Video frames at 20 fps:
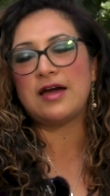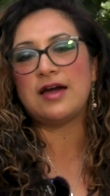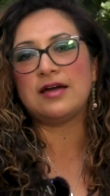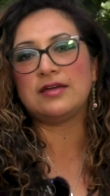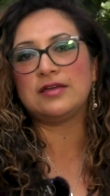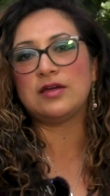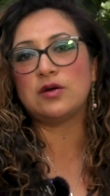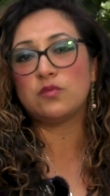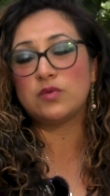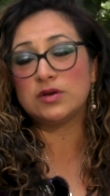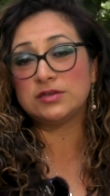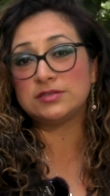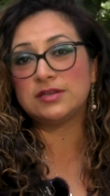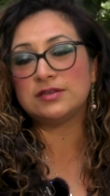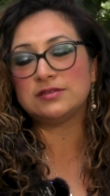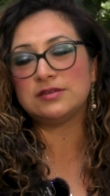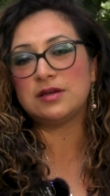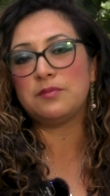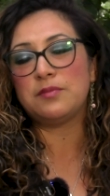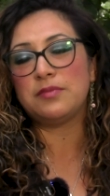Hay
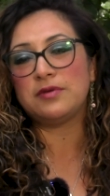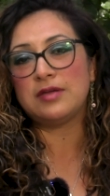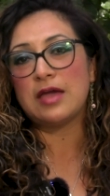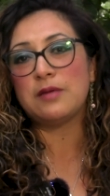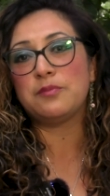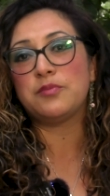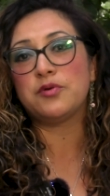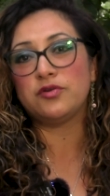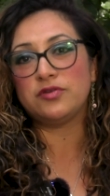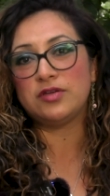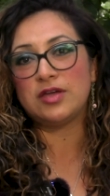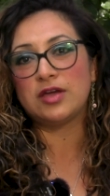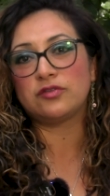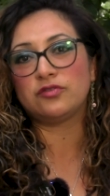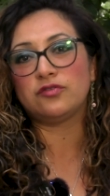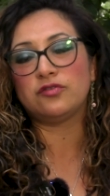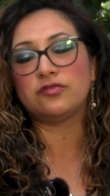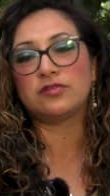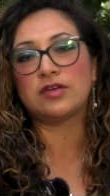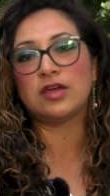encuestas y hay
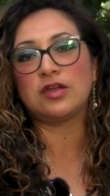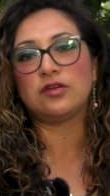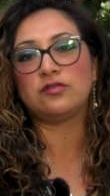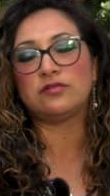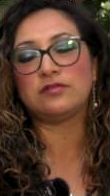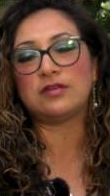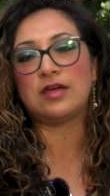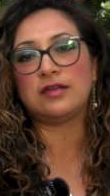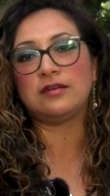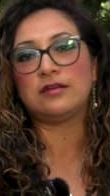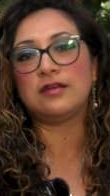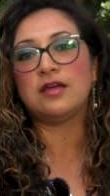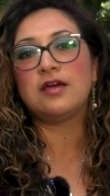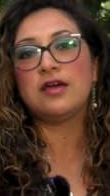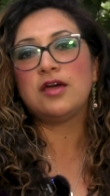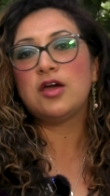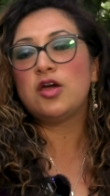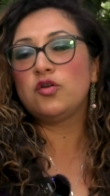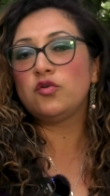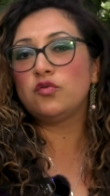proyectos que nos dan
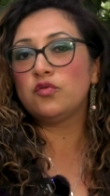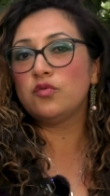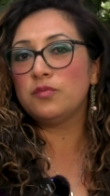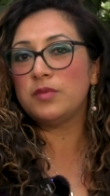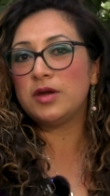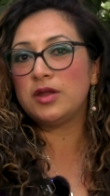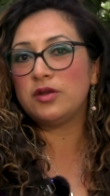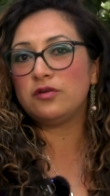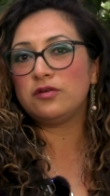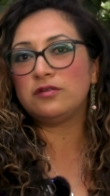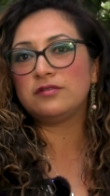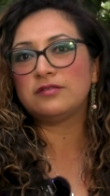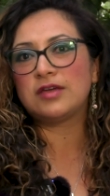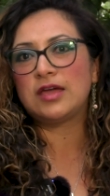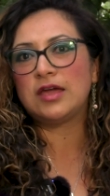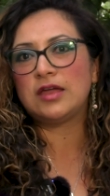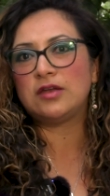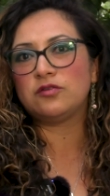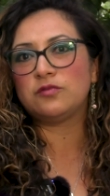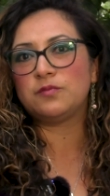números
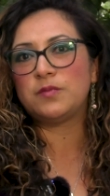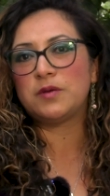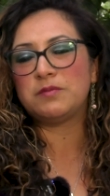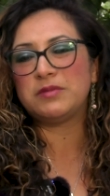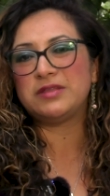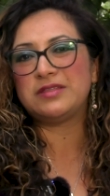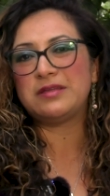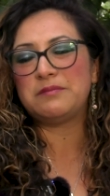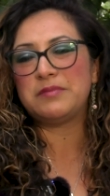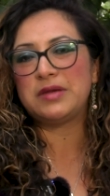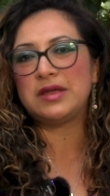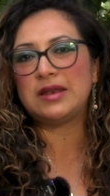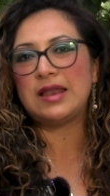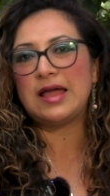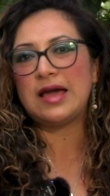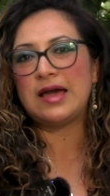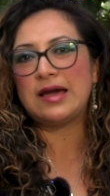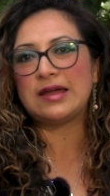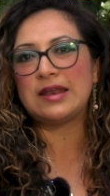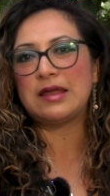que nos permiten ver
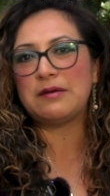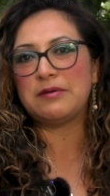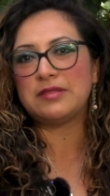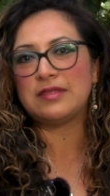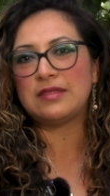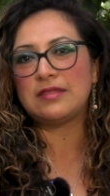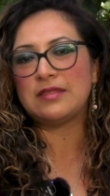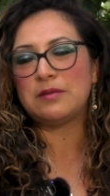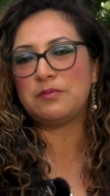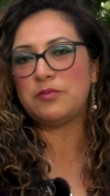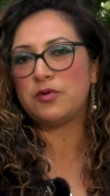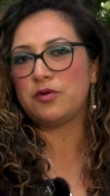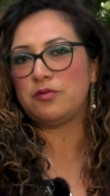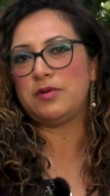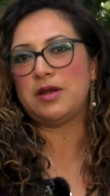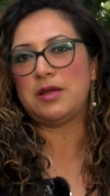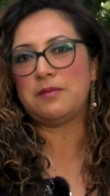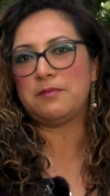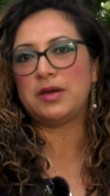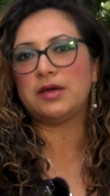la gravedad del
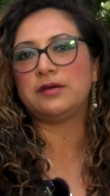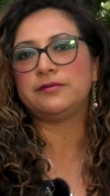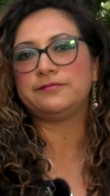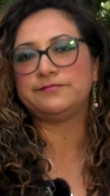problema.